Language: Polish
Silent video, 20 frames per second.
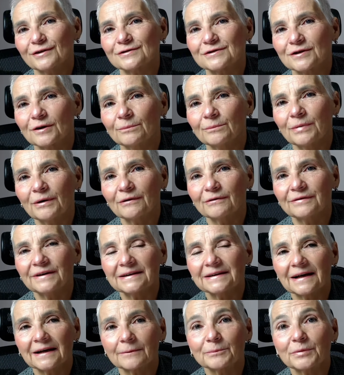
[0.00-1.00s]
osobowe,
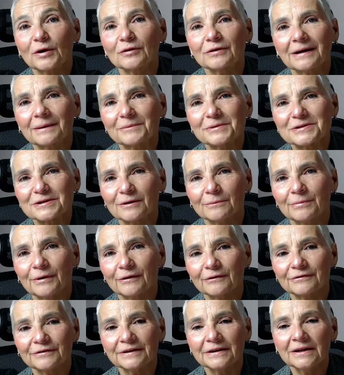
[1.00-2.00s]
tak, program
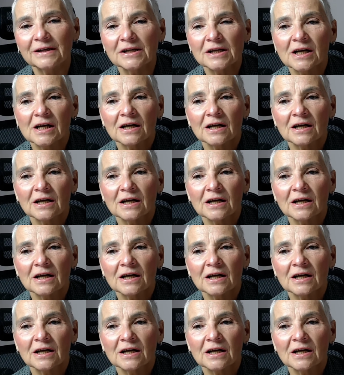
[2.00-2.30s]
osobowy,